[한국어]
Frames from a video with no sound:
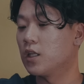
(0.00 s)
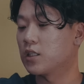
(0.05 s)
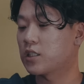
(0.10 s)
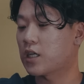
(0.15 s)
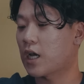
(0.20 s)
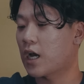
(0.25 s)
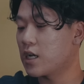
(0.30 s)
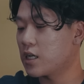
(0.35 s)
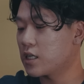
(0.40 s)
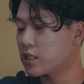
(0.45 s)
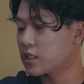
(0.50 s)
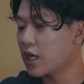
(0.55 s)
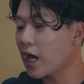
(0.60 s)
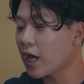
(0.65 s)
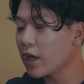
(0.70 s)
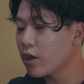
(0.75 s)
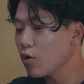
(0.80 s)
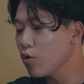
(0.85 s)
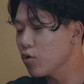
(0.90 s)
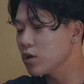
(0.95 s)
잘
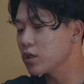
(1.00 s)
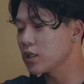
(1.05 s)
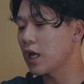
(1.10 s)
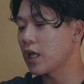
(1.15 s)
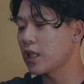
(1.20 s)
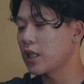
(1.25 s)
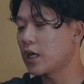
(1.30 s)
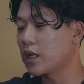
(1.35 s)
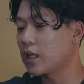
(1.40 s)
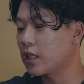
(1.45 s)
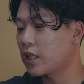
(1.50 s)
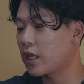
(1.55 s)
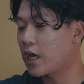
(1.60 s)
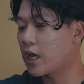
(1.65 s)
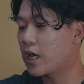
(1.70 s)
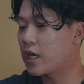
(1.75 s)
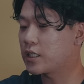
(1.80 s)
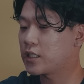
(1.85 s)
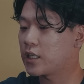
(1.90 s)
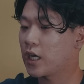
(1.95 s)
사용은 안
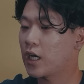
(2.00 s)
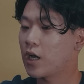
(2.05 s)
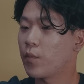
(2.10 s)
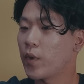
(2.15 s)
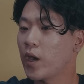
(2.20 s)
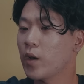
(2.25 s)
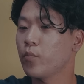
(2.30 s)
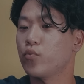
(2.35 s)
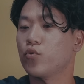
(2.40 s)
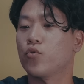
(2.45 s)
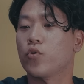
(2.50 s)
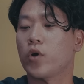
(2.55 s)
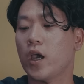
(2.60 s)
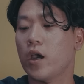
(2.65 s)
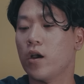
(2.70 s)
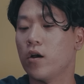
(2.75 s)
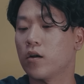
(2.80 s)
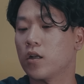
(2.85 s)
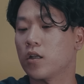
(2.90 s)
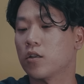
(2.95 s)
하는데 제가 맥북
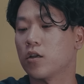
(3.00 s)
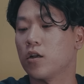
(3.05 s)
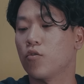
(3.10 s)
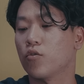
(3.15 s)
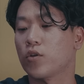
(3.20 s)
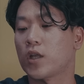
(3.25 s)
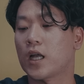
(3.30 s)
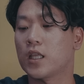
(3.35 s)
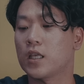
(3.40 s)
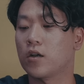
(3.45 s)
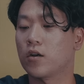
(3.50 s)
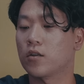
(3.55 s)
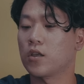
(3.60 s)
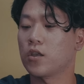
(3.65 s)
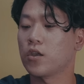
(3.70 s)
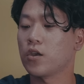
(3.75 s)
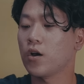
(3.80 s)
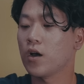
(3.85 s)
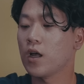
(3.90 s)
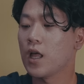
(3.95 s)
에어를 들고
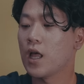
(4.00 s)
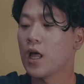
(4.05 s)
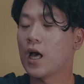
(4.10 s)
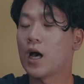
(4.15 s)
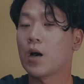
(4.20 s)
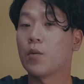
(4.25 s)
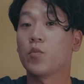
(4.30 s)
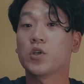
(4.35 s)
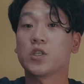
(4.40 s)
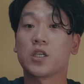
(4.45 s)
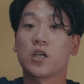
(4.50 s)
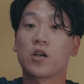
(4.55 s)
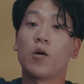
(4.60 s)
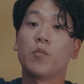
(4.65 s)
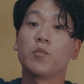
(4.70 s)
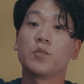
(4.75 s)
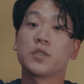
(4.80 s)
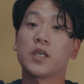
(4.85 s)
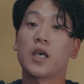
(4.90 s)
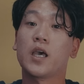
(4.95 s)
다니거든요. 한 번씩
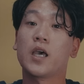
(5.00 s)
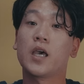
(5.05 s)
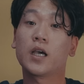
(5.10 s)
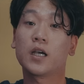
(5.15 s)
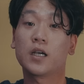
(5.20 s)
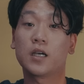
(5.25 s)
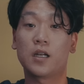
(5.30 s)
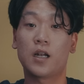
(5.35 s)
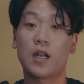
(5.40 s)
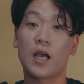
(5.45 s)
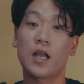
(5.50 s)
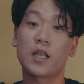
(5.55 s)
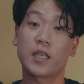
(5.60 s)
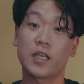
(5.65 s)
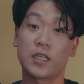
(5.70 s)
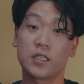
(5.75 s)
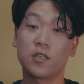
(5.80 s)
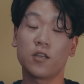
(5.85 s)
검색을 할 때